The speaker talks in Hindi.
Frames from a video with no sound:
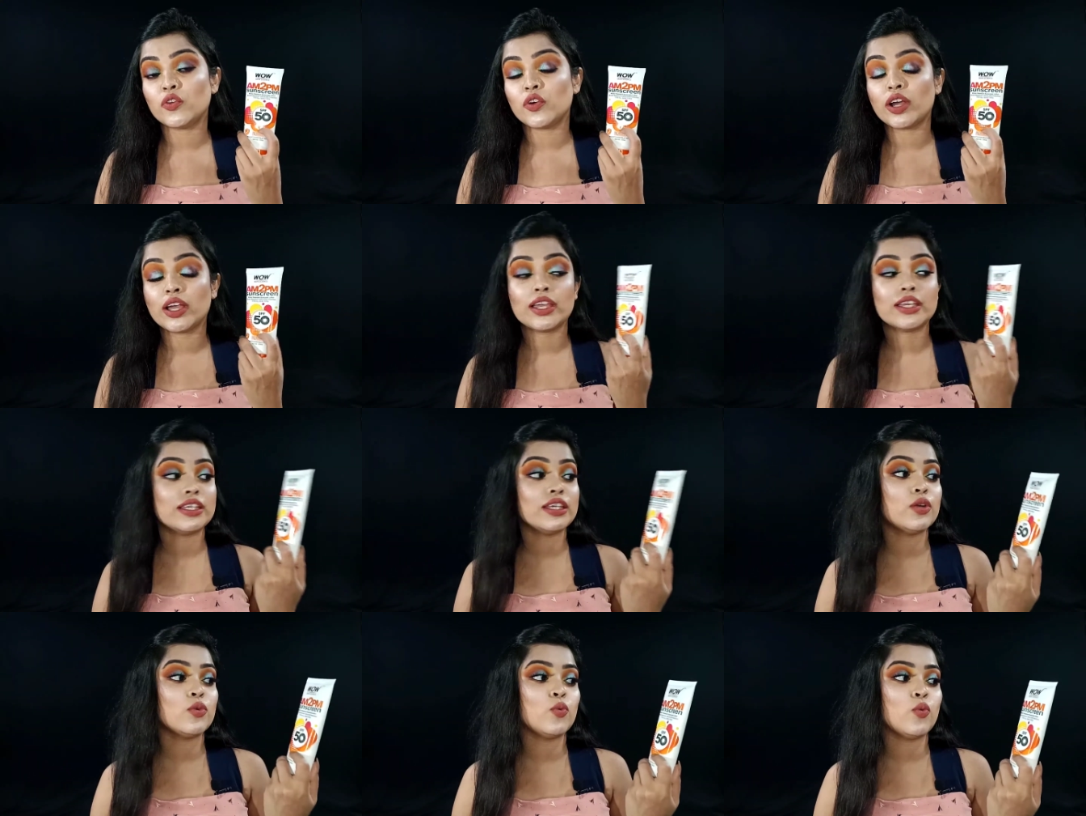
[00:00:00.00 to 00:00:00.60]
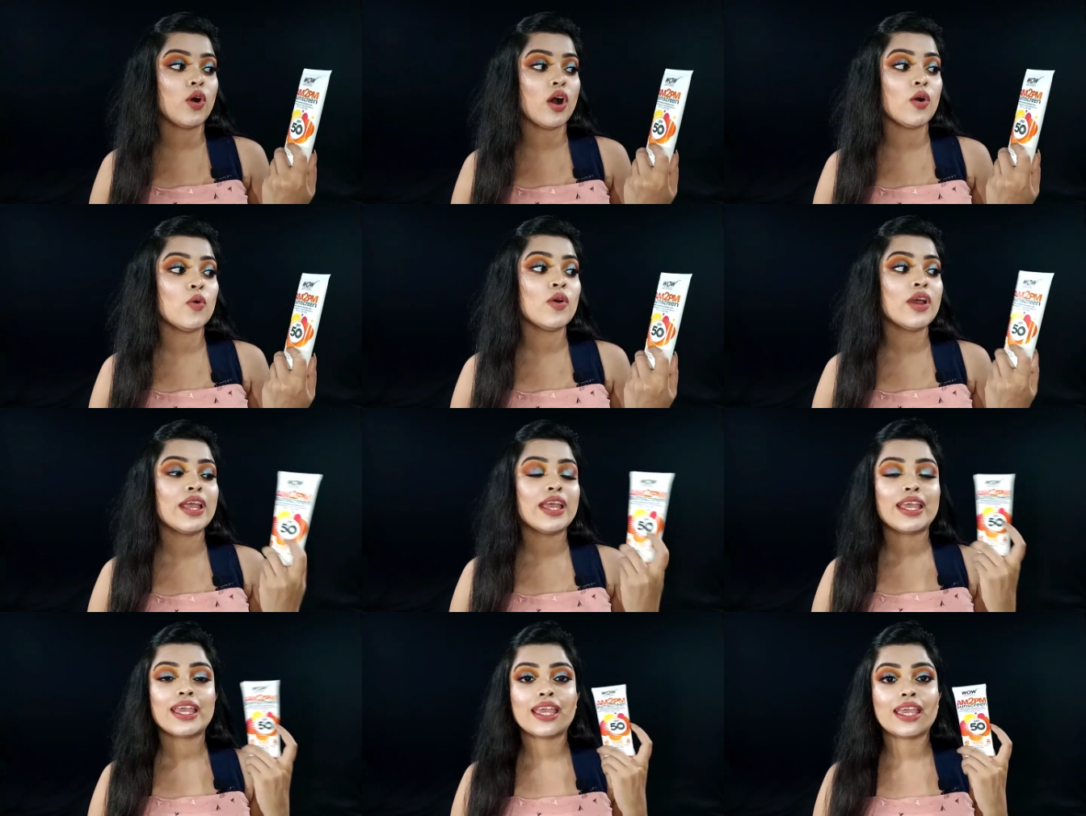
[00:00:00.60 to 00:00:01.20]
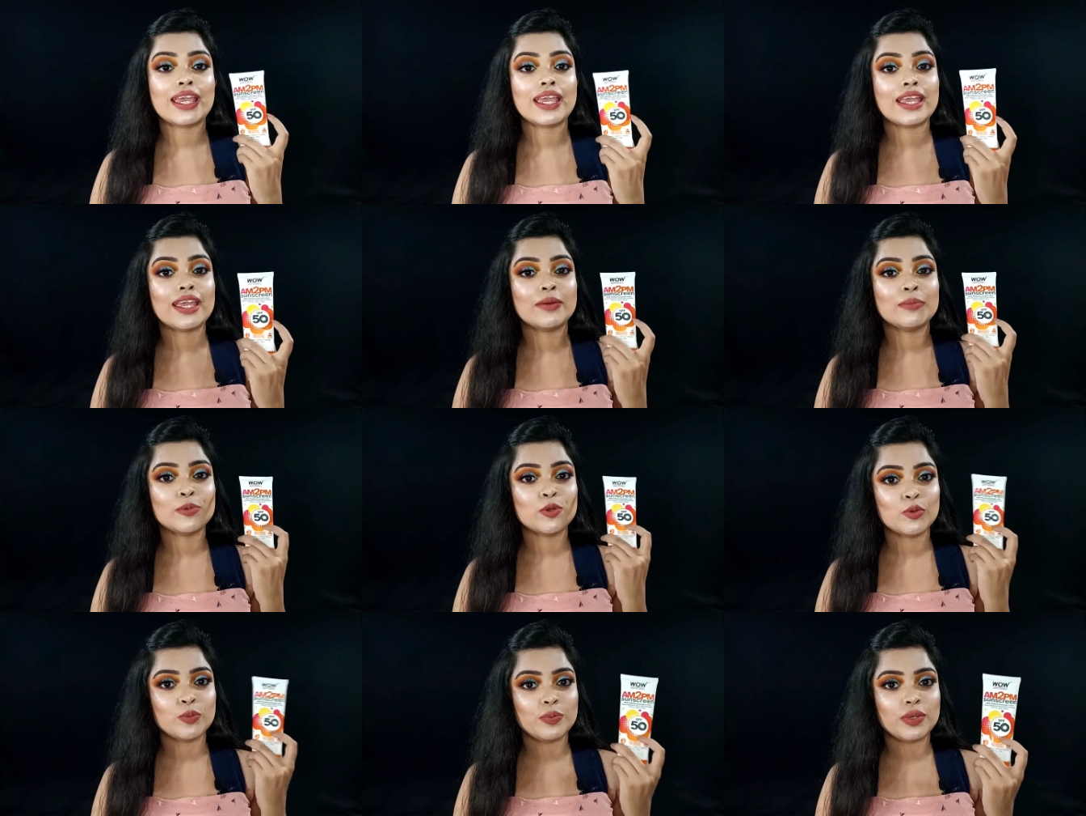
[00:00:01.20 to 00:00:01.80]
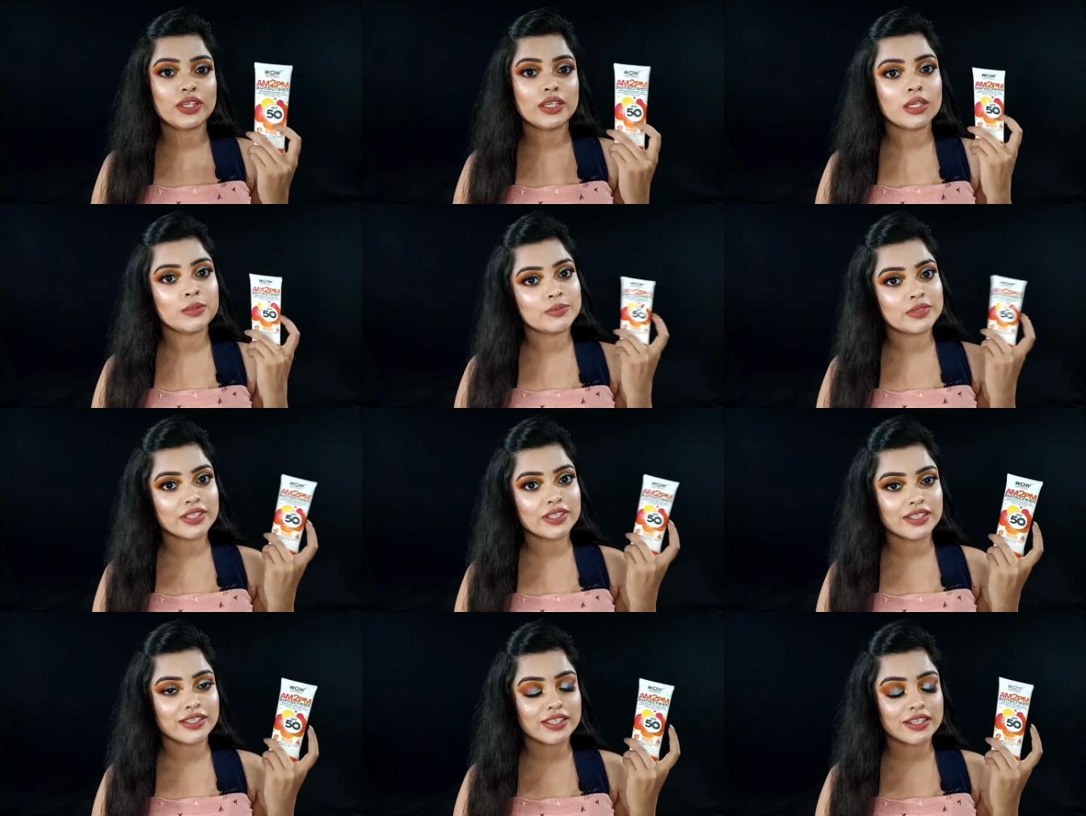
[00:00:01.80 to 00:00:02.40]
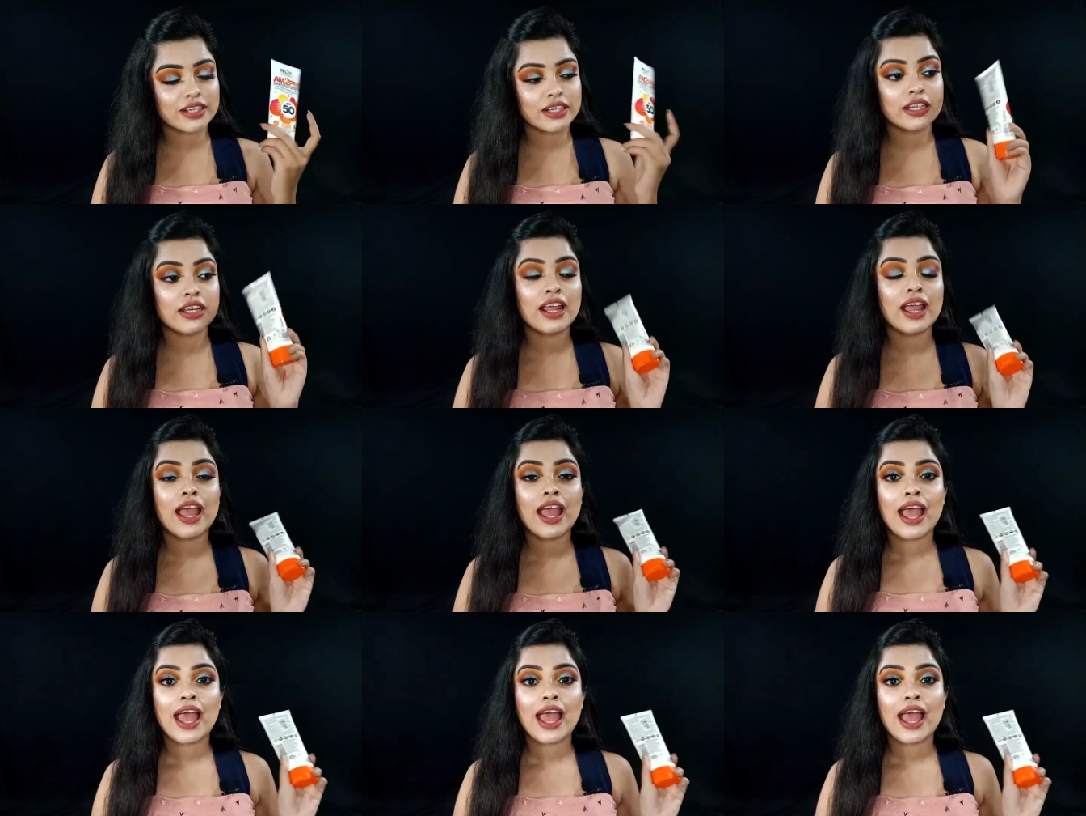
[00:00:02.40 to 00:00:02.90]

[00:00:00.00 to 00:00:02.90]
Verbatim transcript: वो है ये वाव ए एम टू पी एम सनस्क्रीन